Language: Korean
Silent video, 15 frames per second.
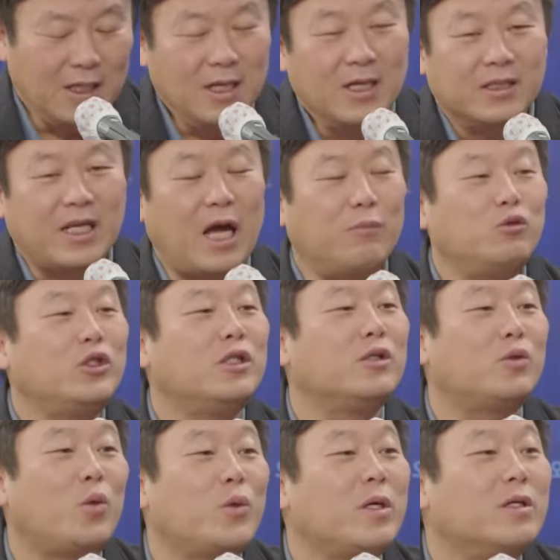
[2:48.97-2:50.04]
사무실이
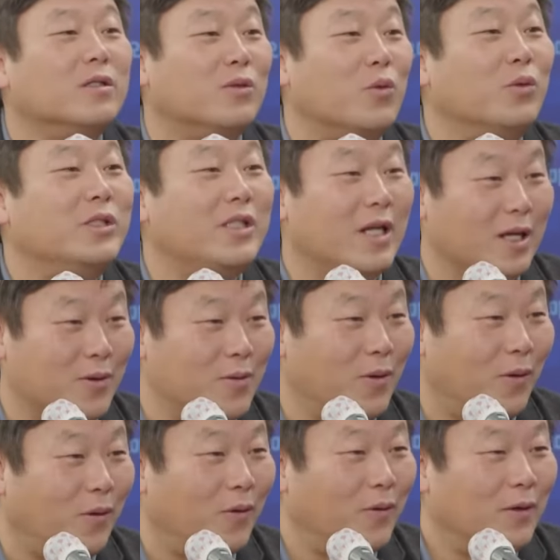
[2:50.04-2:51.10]
송영길 의원실에
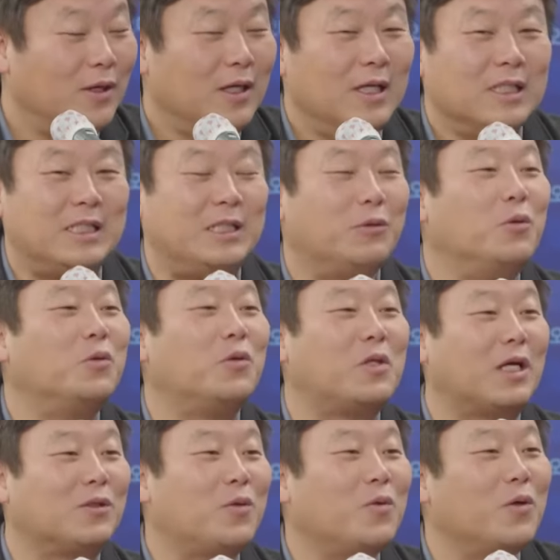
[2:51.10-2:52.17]
있고 음. 직원도
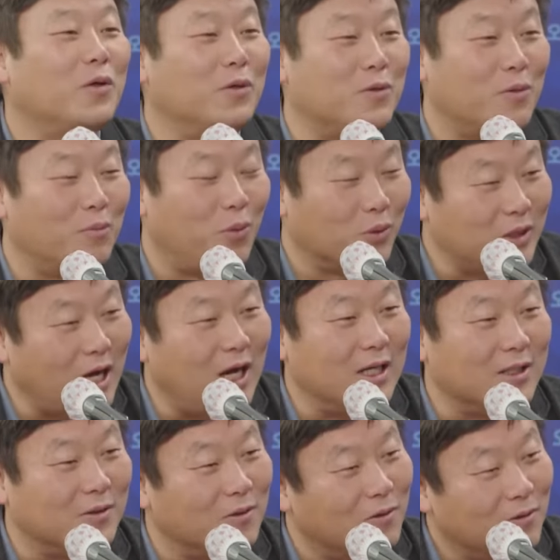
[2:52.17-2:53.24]
다 송영길 의원
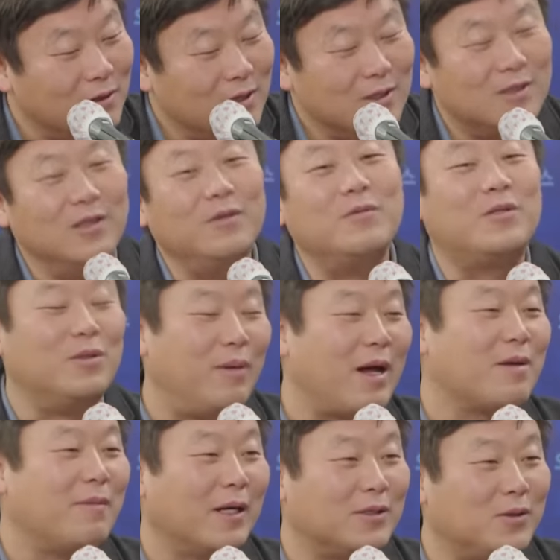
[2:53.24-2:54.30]
보좌관이고 그럼 그
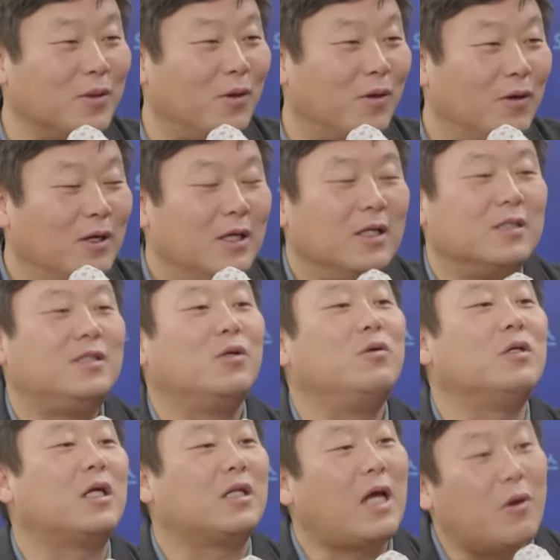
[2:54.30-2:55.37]
말이 맞죠. 음.
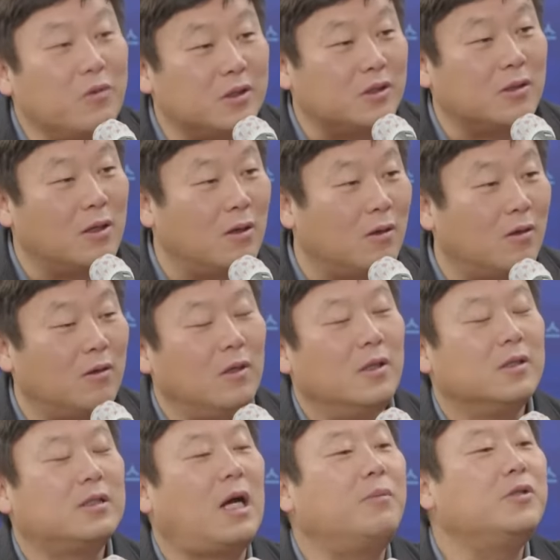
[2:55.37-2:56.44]
직원이 다 따로 있어요. 네.
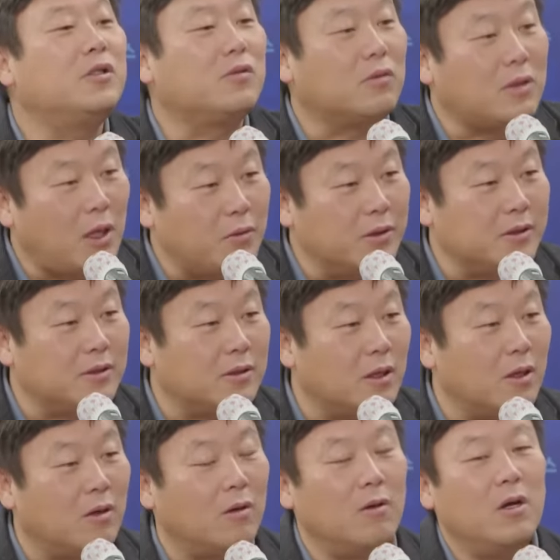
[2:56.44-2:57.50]
사무실도 따로
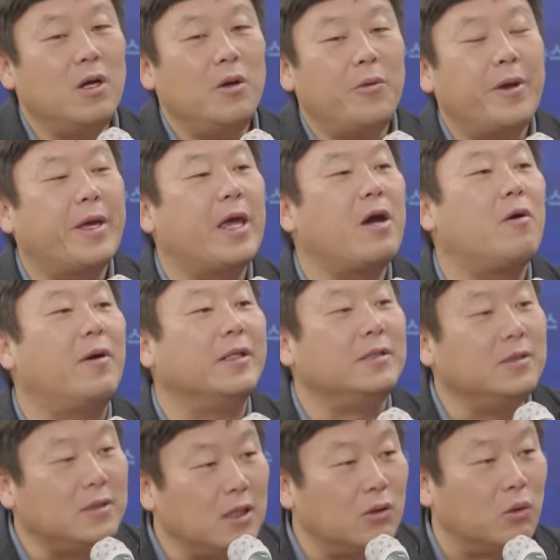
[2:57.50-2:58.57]
있어요. 음. 회계가
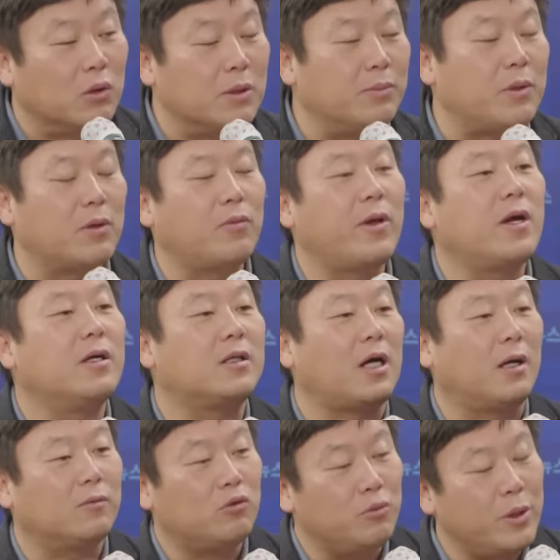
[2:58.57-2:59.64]
완전히 독립되고 회계가 음.
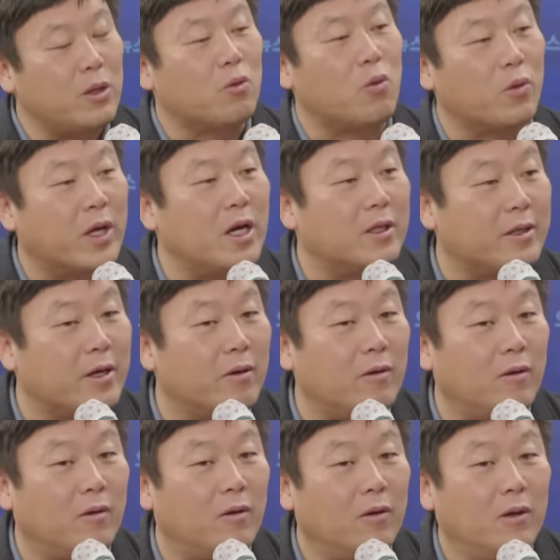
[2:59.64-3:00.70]
다 투명하게 공개가 돼요.
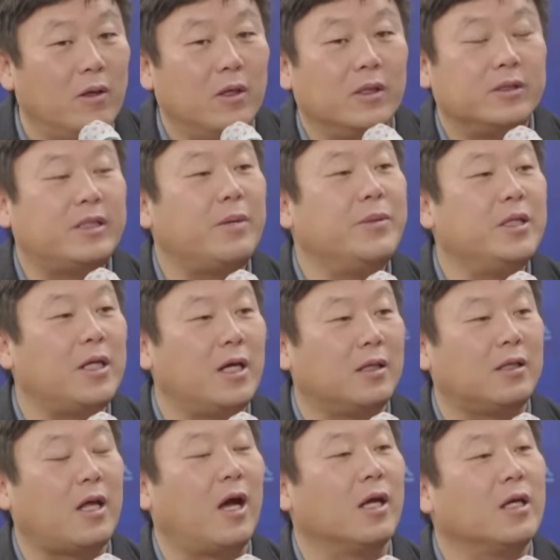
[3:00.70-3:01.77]
음. 세미나
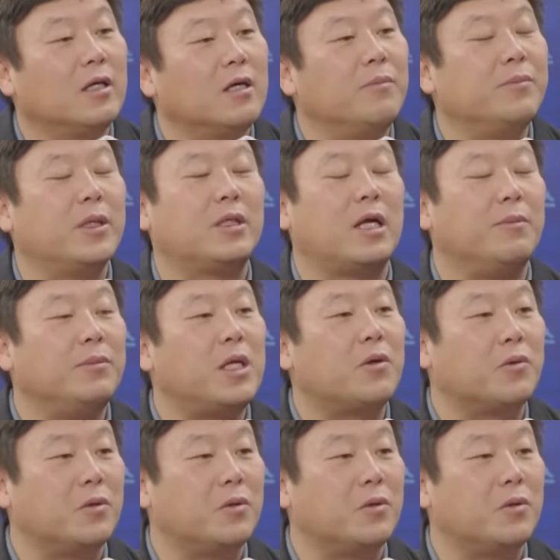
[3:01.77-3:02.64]
했다, 인건비 했다, 임대료